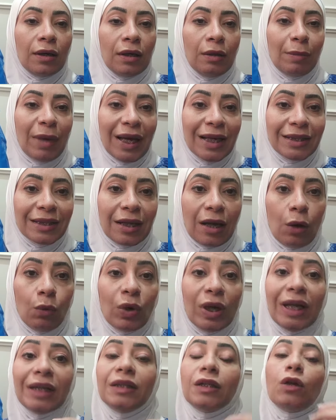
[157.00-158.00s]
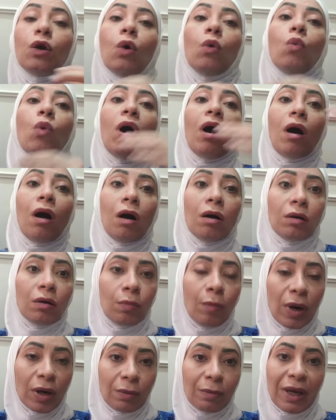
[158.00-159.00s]
المقاس الاولاني اللي هو
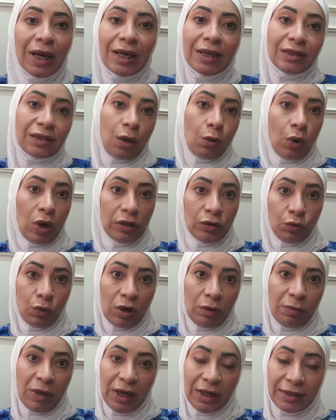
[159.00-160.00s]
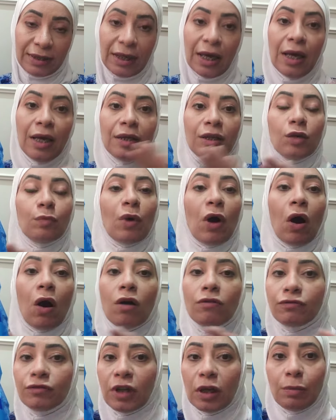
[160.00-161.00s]
اكبر مقاس او اطول مقاس يبقى
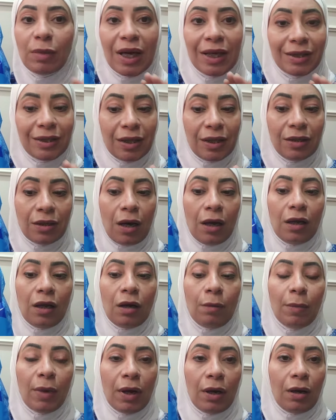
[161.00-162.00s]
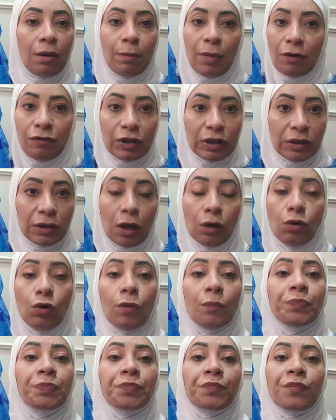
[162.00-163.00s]
افضل مقاسين انا
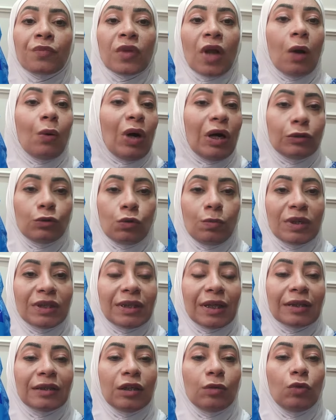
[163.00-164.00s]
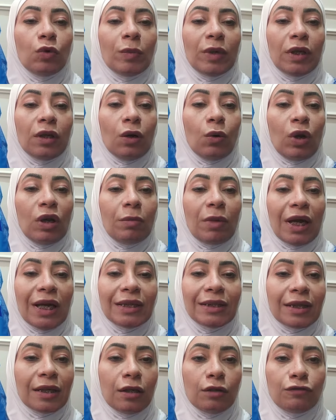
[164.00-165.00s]
بفضلهم او على طول بستخدمهم اللي هو
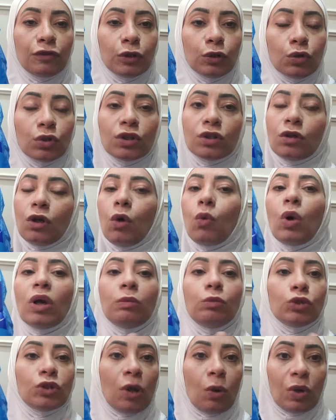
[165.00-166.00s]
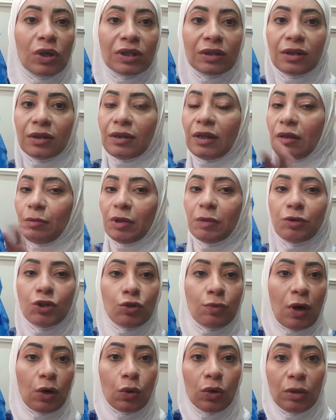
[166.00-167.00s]
المقاس اللي في النص اللي هو المتوسط اللي
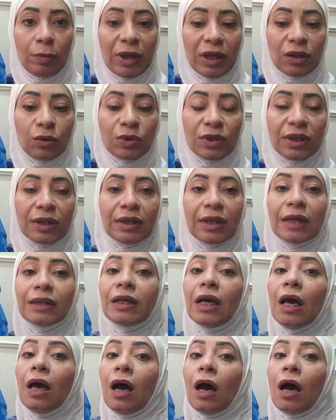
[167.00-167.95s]
بيمشي مع كل البنات والستات